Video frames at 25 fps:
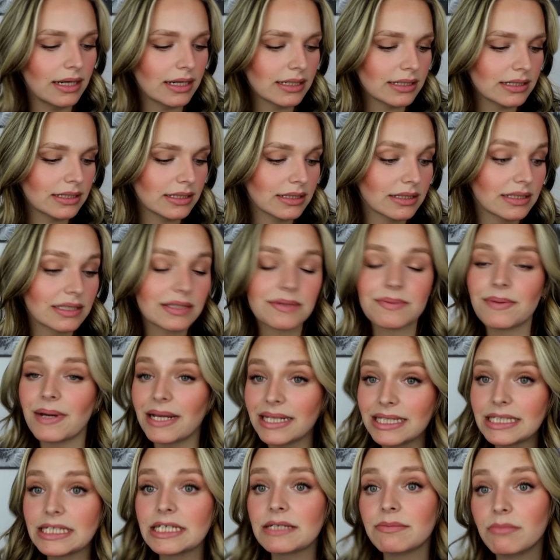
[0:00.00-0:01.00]
hat
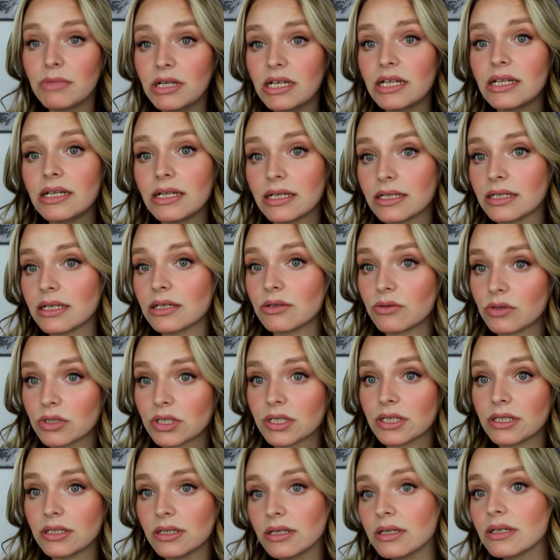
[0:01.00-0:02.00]
20 Milliliter nur
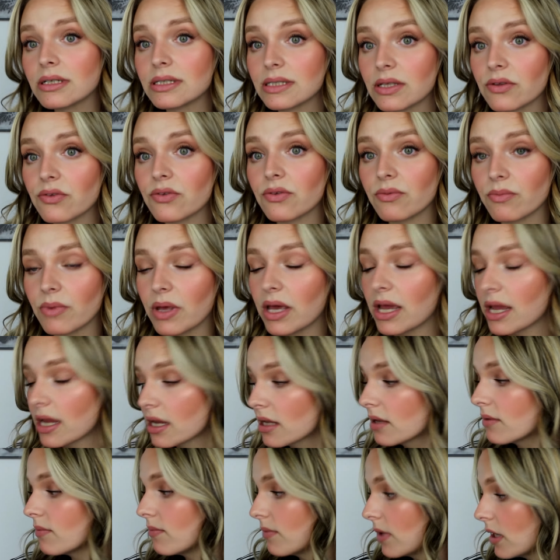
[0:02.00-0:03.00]
drin, das ist
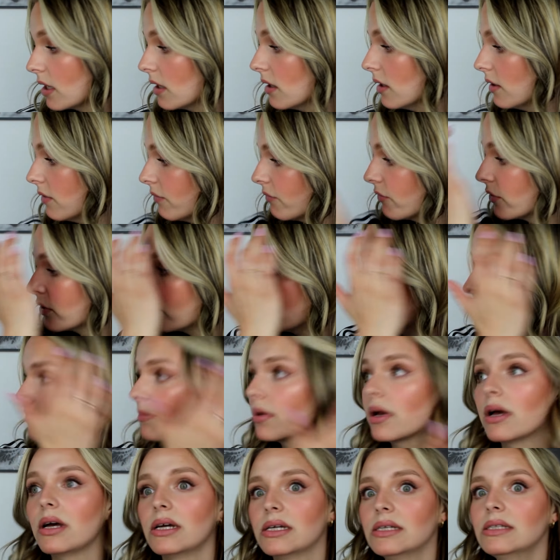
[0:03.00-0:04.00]
echt wenig für den
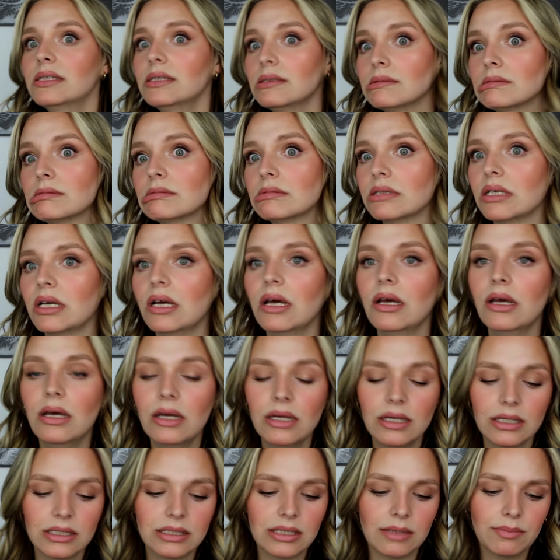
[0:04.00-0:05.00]
Preis.
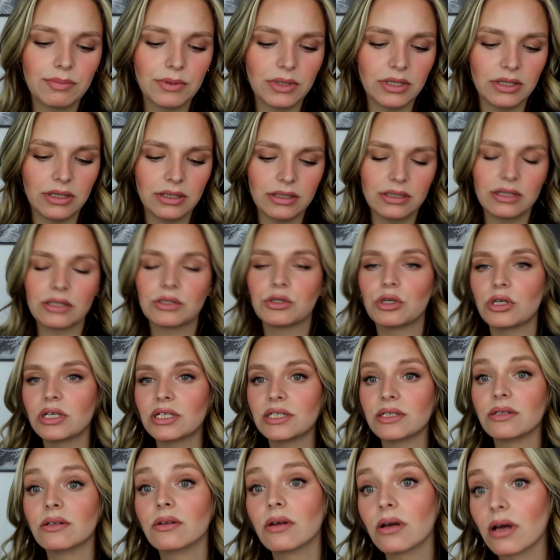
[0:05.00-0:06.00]
Ich habe äh, natürlich
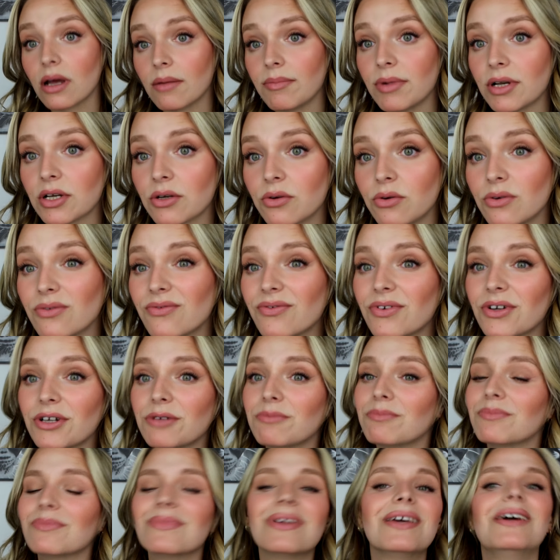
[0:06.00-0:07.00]
einen Rabattcode von,
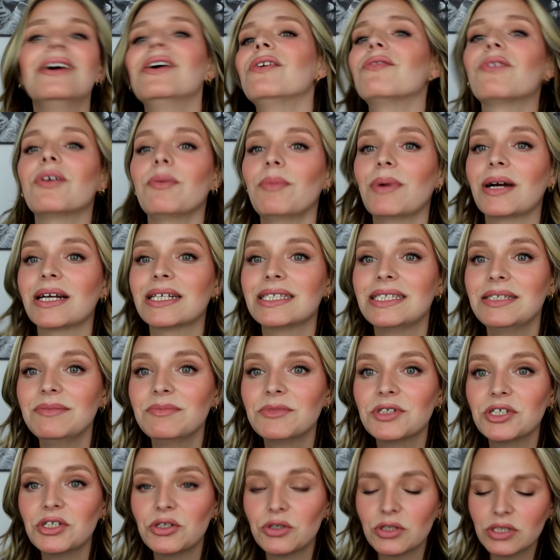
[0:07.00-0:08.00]
einem, von
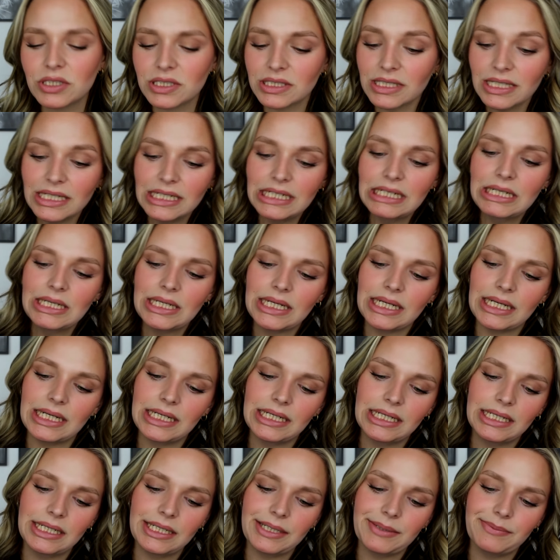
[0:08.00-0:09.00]
Maxim genutzt,
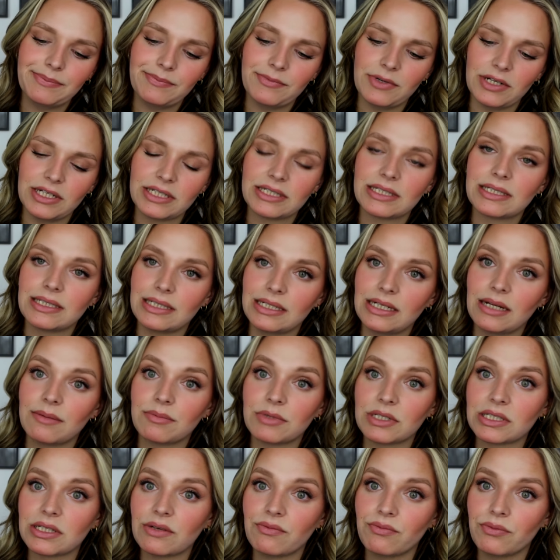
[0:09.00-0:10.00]
ähm, weil ich gesehen habe,
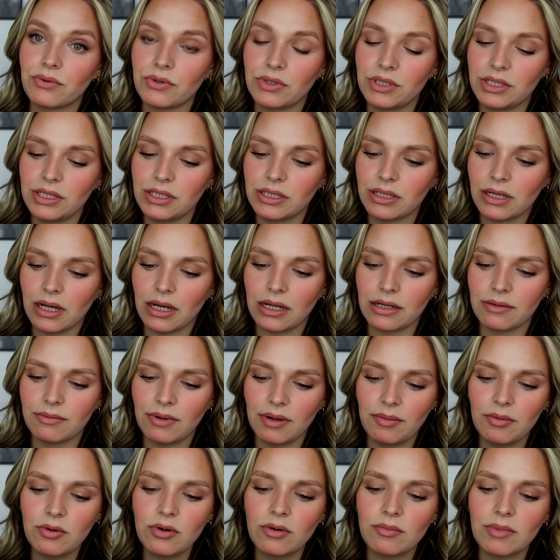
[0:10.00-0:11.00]
dass er für die gerade
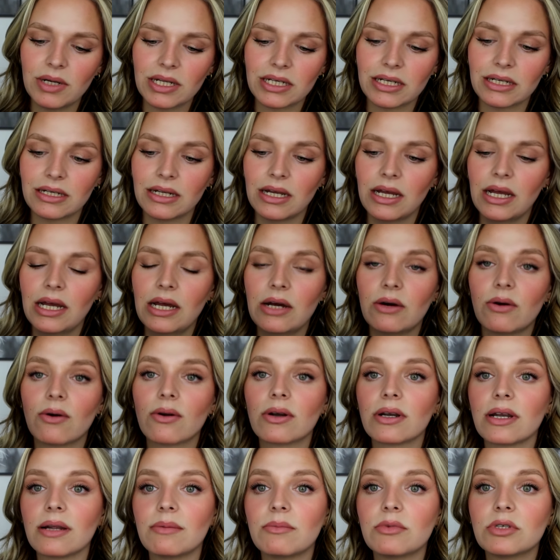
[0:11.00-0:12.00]
Werbung gemacht hat.
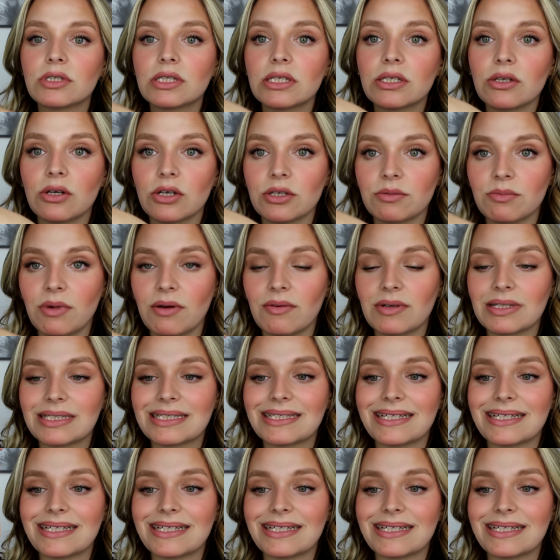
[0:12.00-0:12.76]
Und da muss ich euch mal was